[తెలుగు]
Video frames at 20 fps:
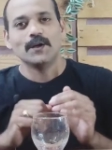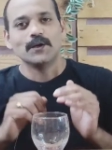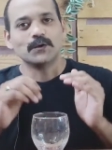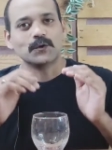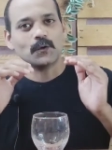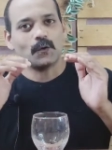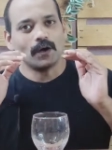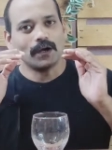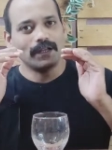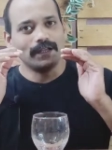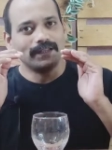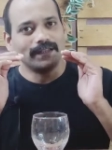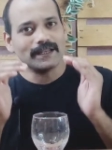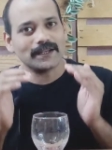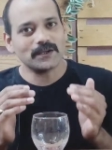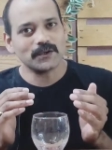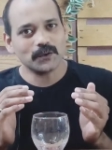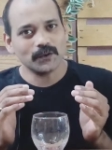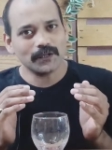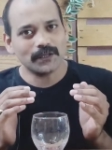సో ఆయన
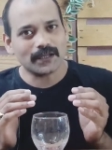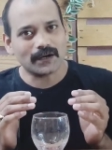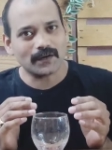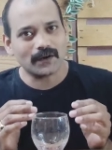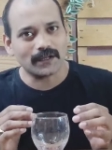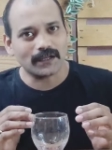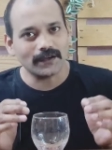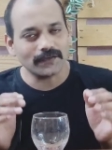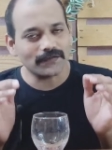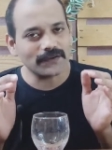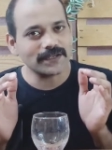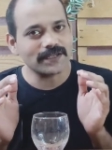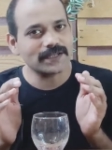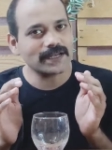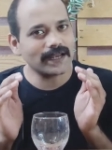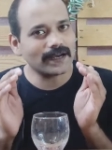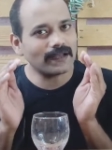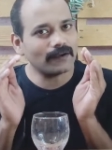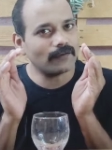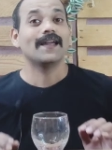తెచ్చుకున్న తర్వాత ఫస్ట్
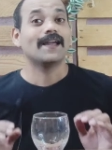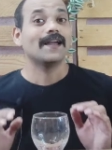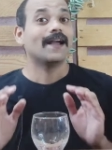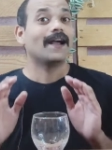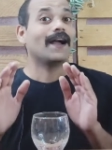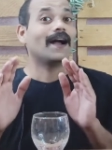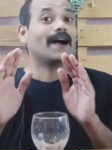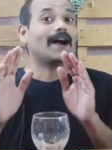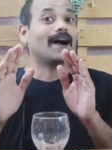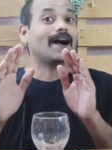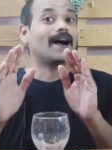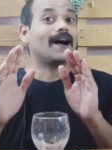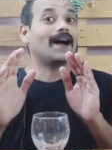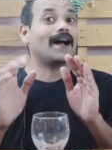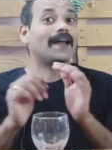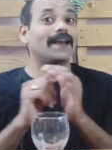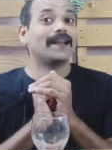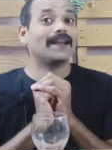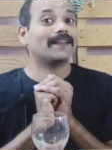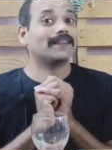ఆయన
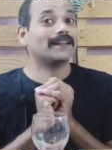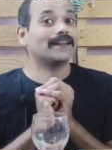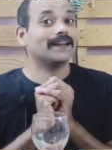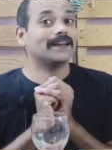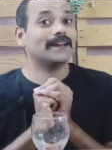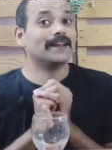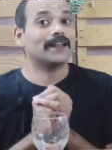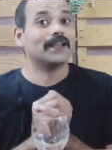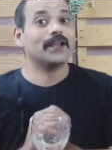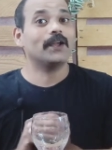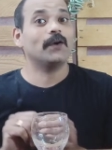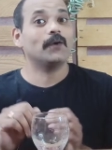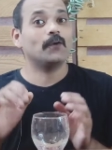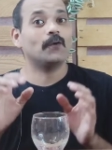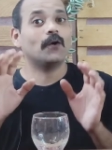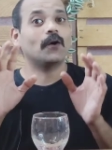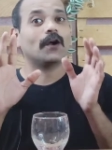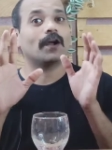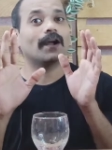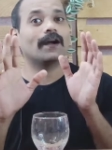ఆయన అత్తగారికి
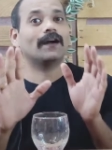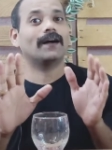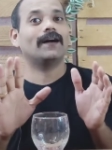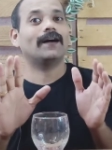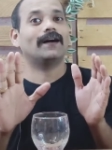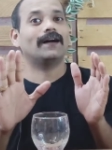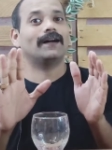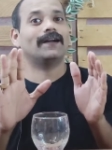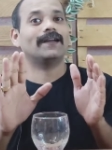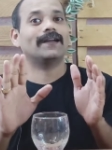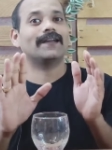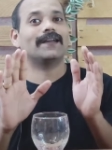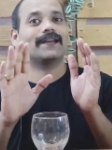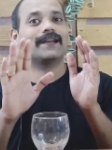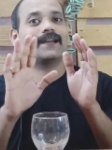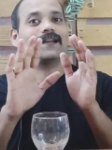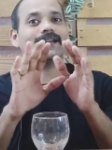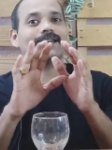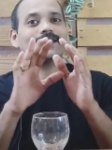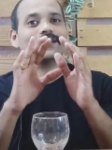ఒక
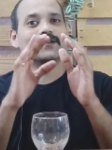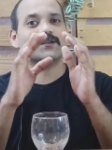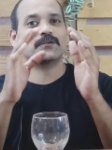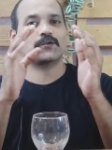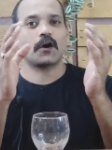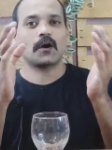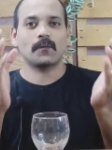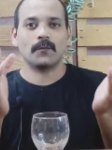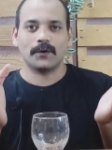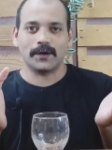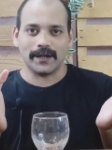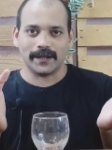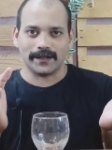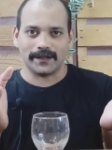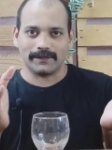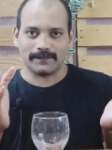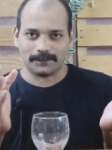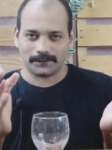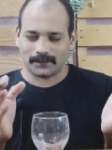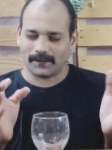కిరాణా షాప్ ఉండేది
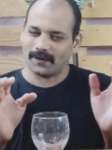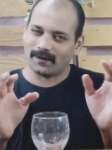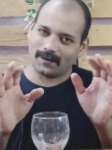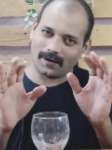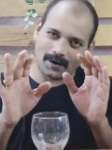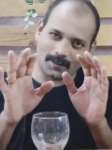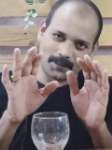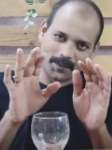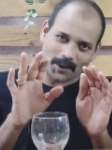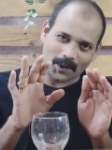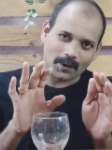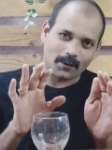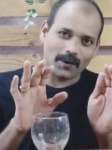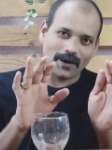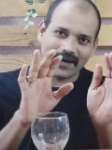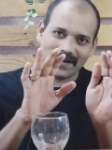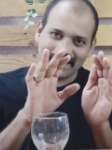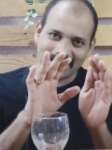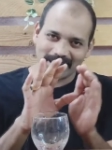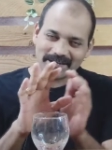అప్పట్లో
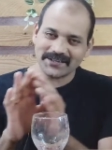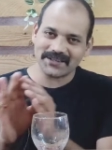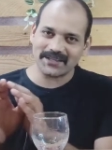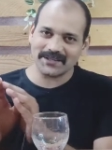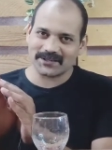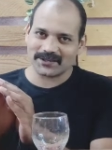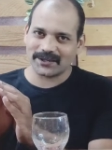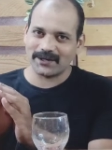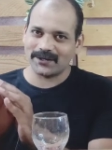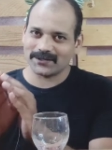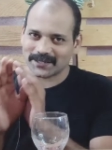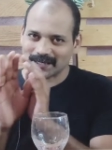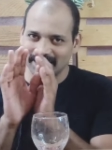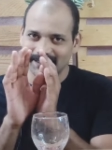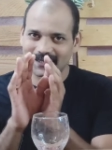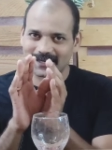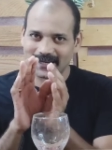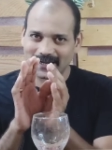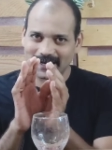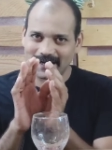ఎయిటీన్ సెంచరీలో
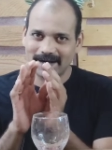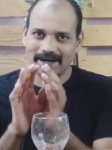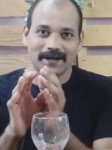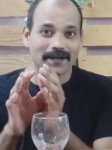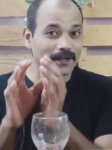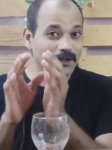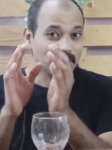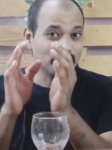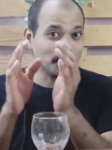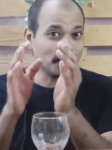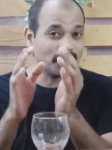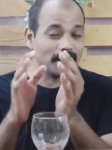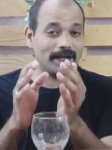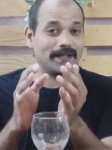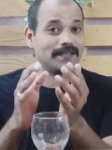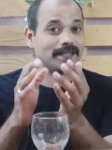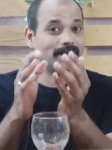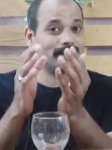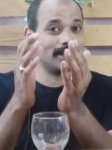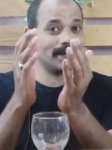సాధారణంగా ఏంటంటే
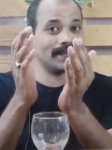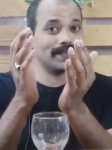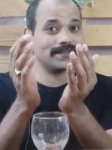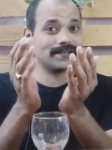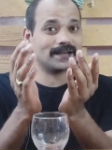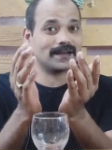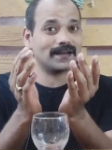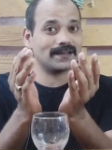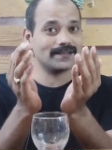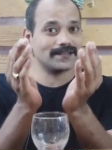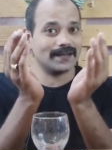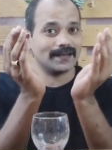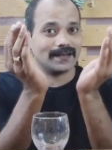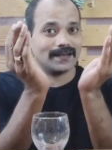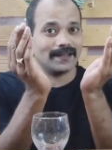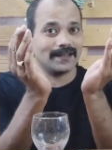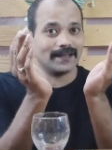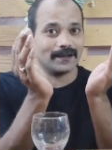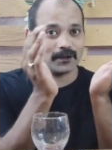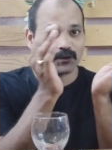ఇప్పుడైతే మనకి చాలా చాలా
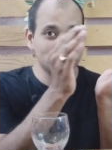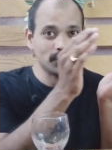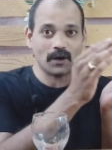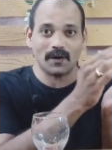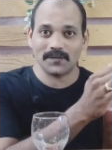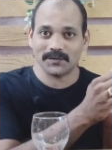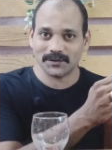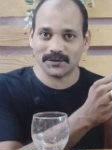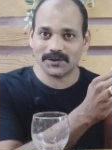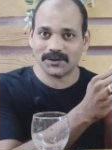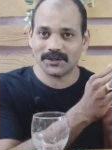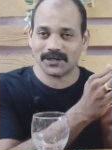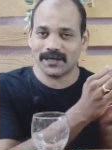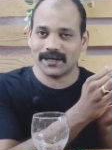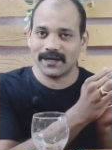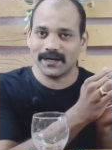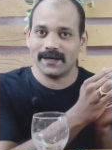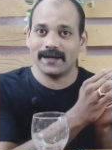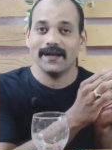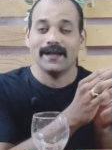లిక్కర్ షాప్స్
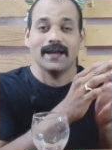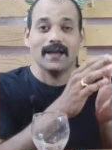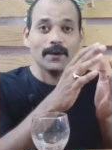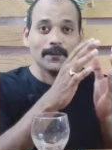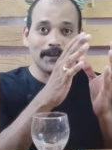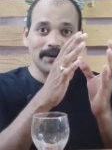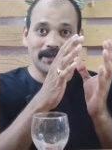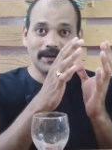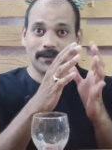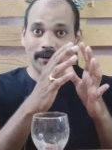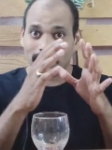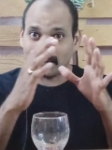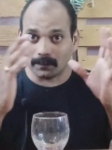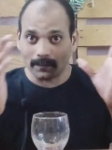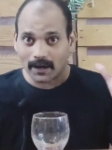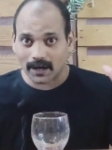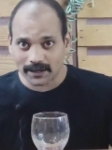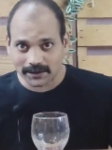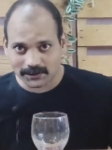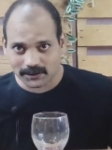వచ్చాయి పెద్ద పెద్ద
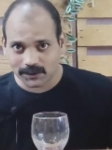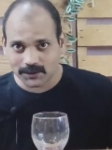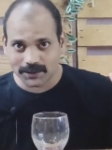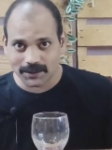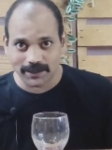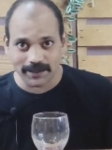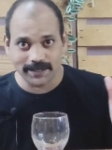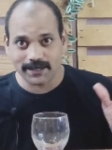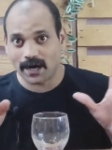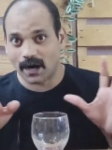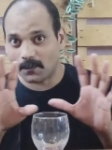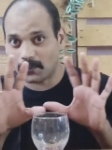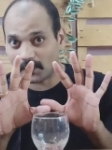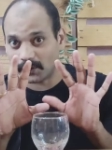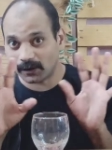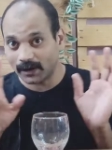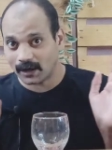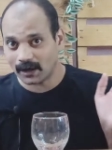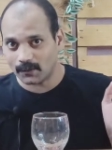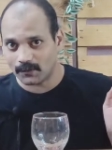మార్ట్స్ వచ్చాయి
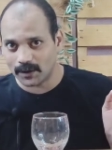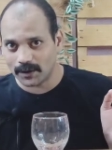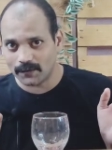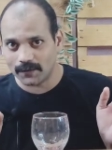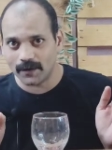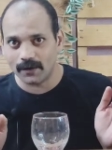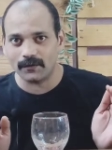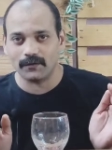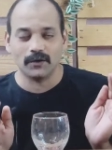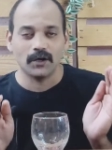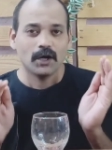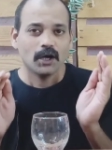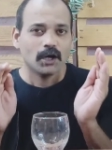అప్పట్లో అలా ఉండేవి కాదు